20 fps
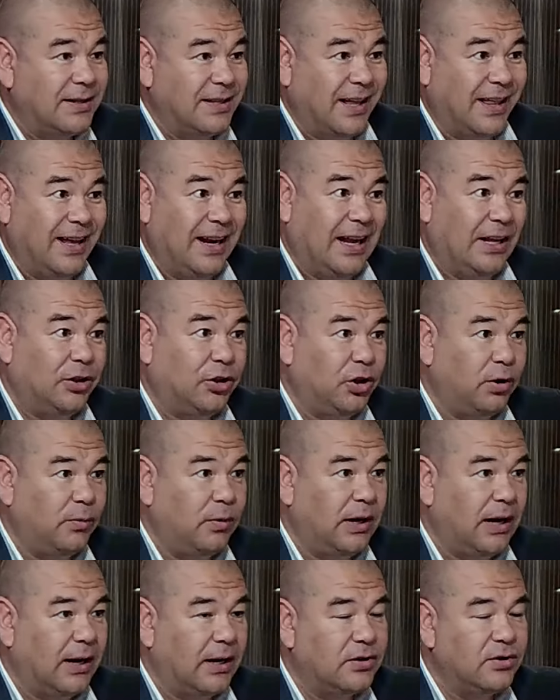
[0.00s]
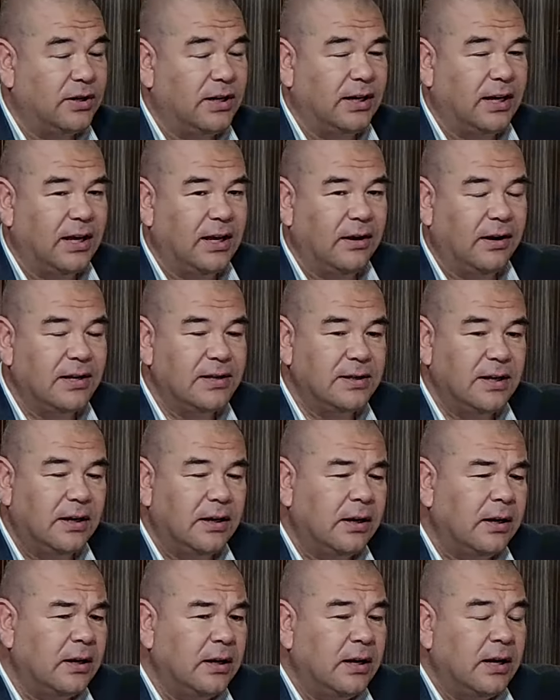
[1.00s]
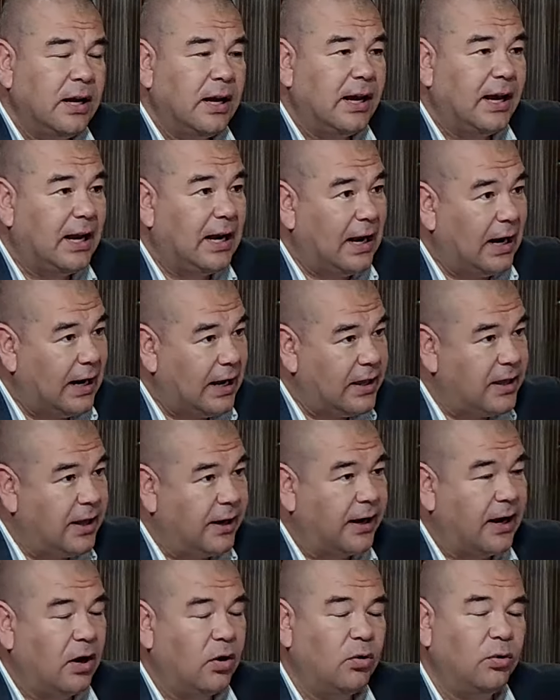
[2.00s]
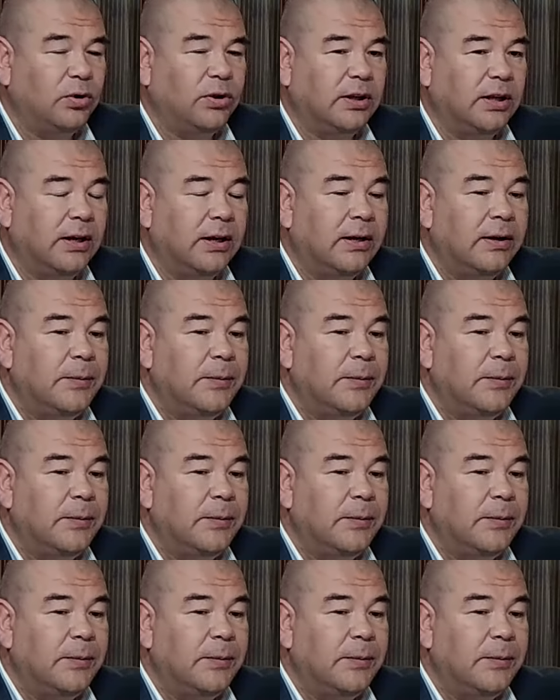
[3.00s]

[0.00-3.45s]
se adelantó por las razones que di recién, en la ley de reajuste